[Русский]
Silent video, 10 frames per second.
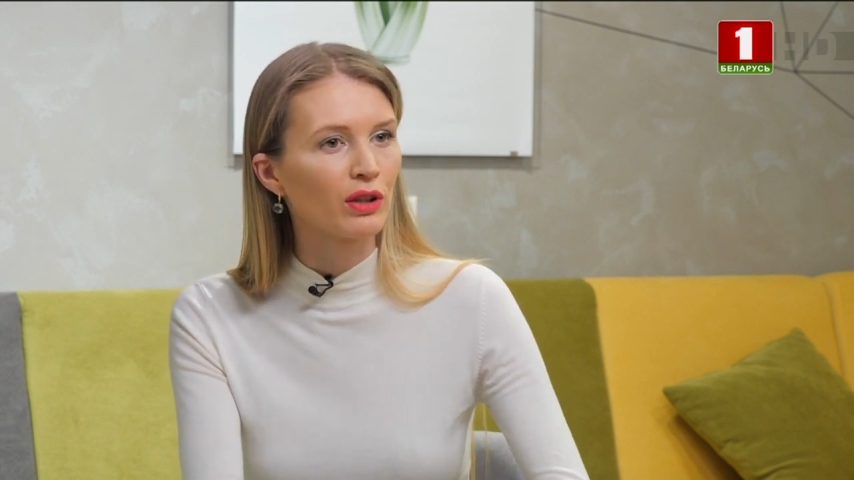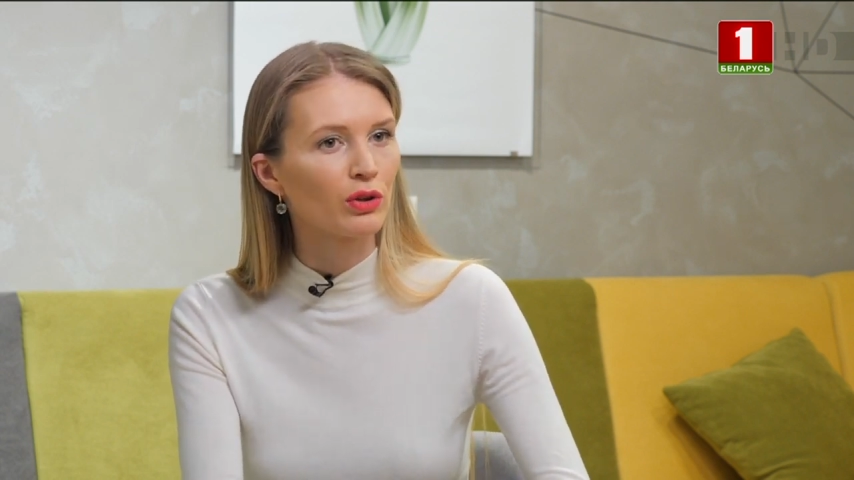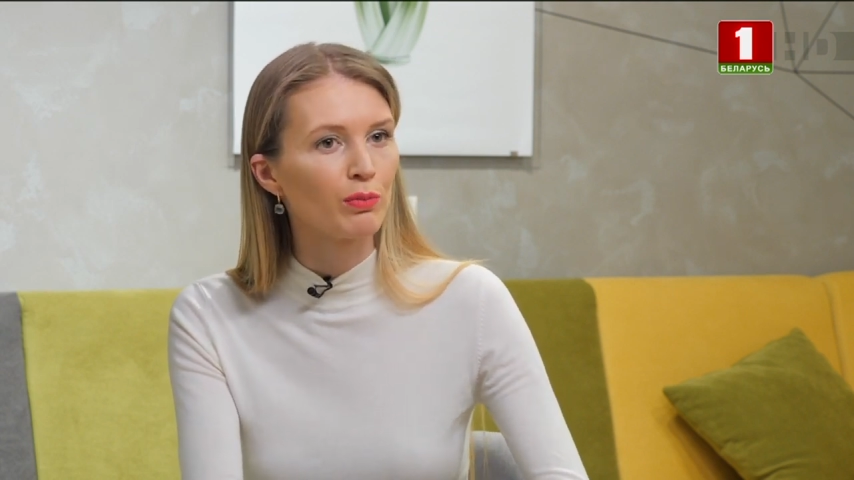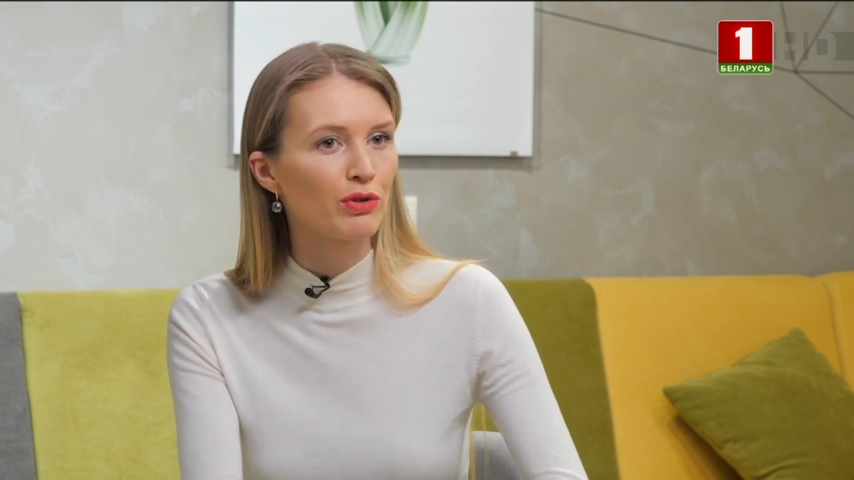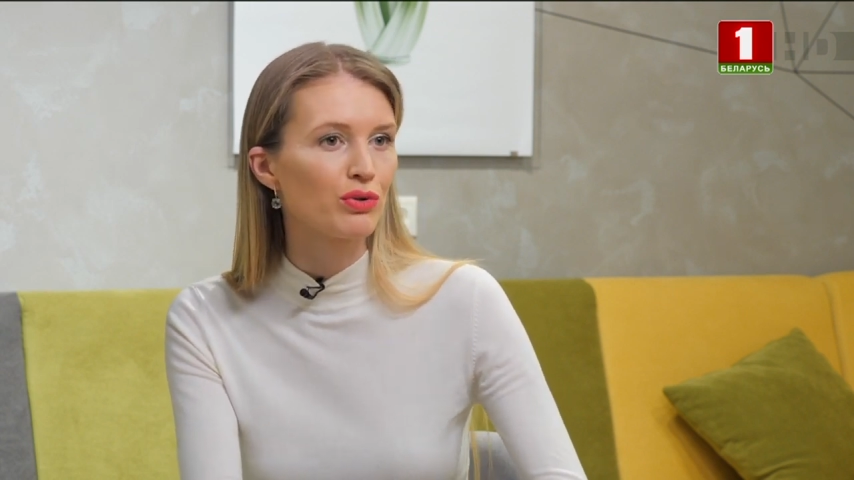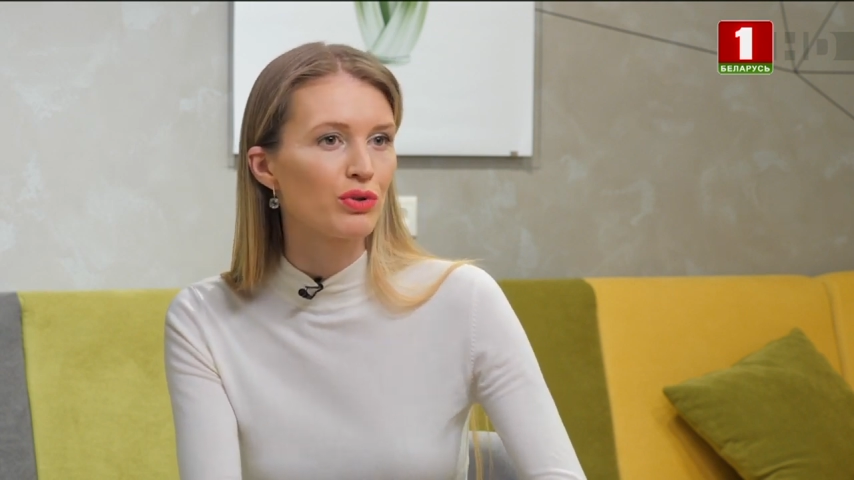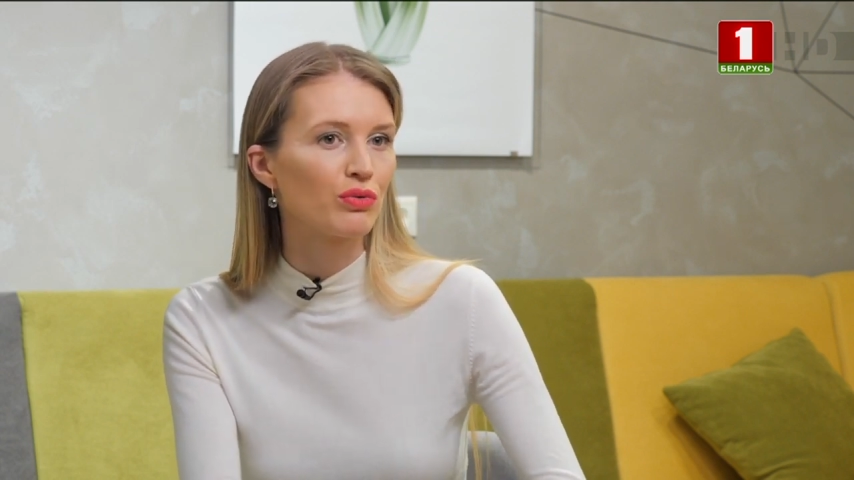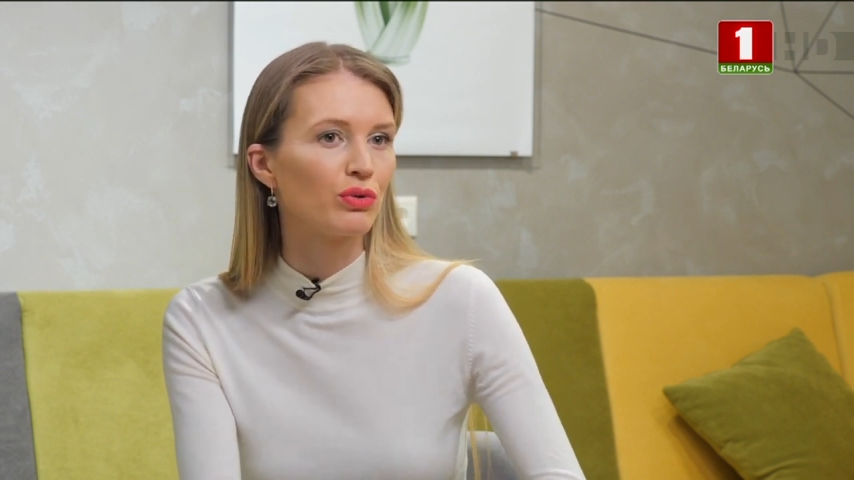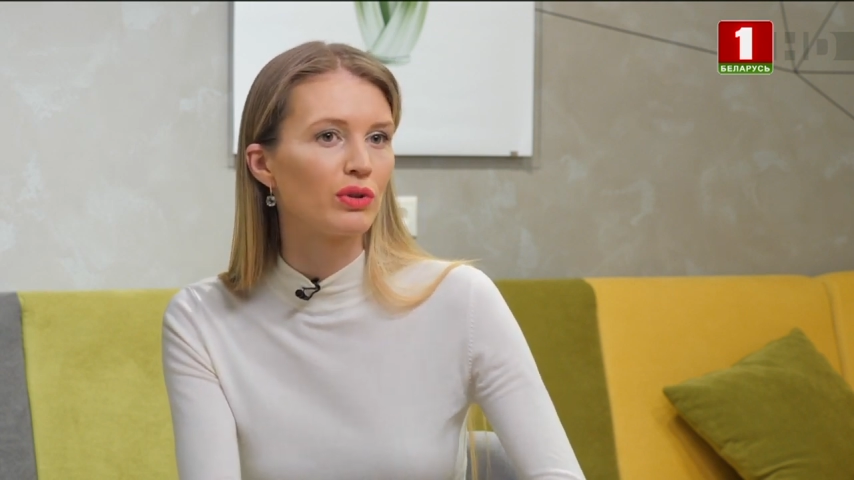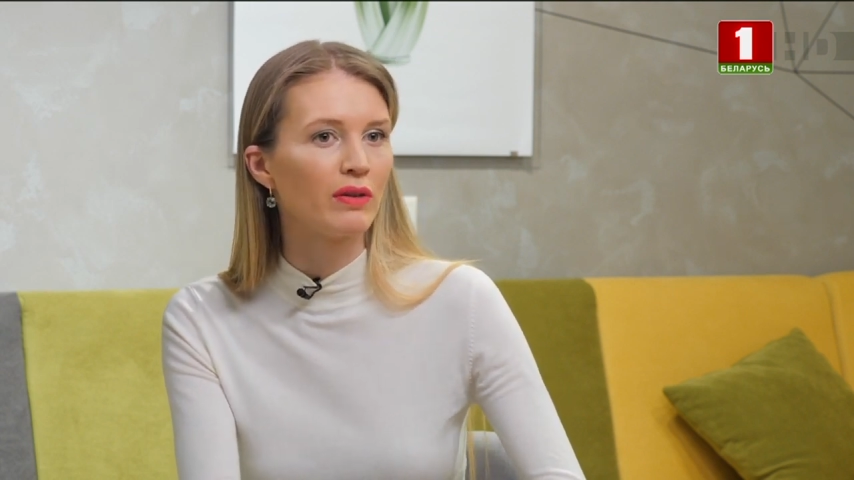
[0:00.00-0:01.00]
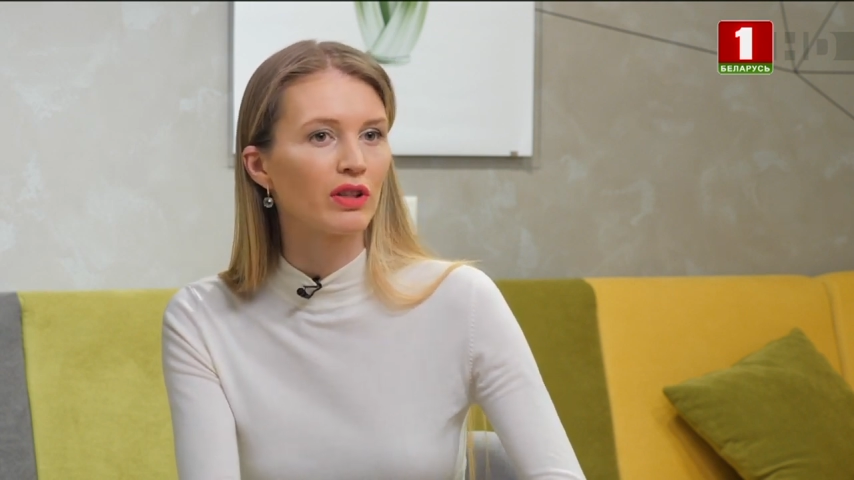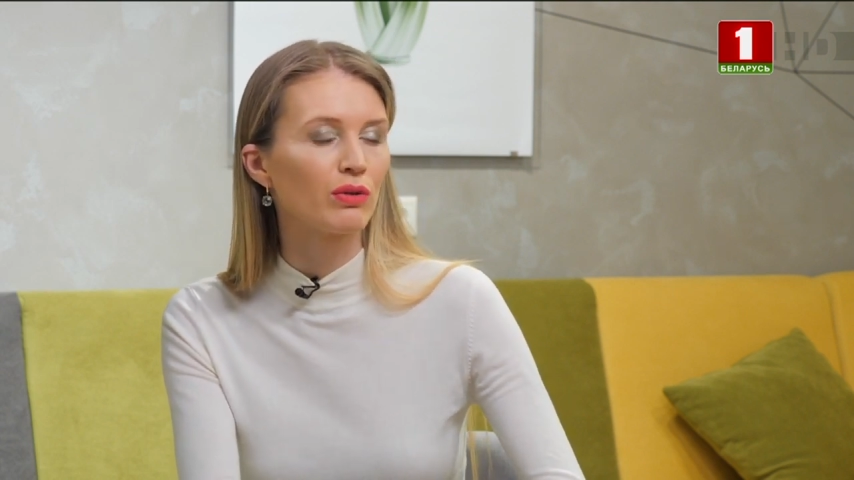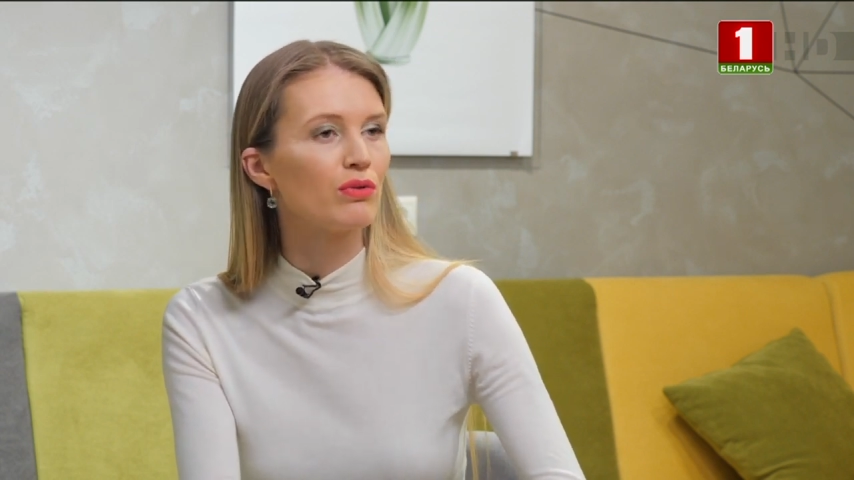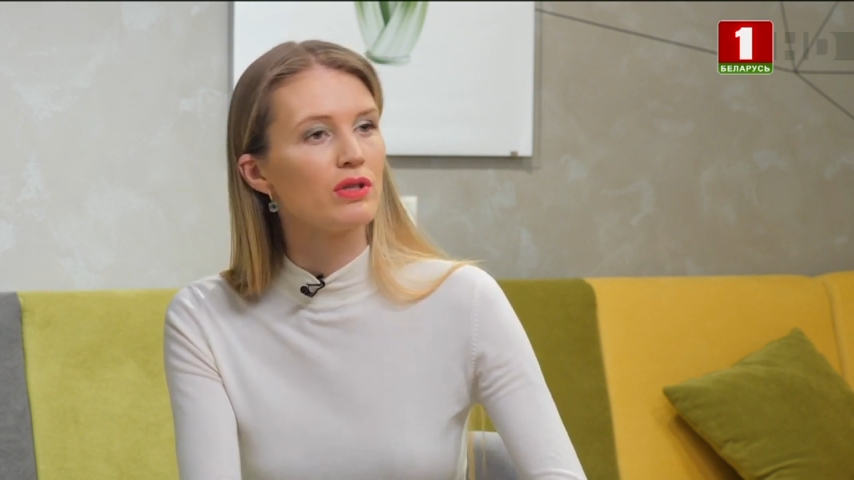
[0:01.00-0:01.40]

который присутствует, наверное,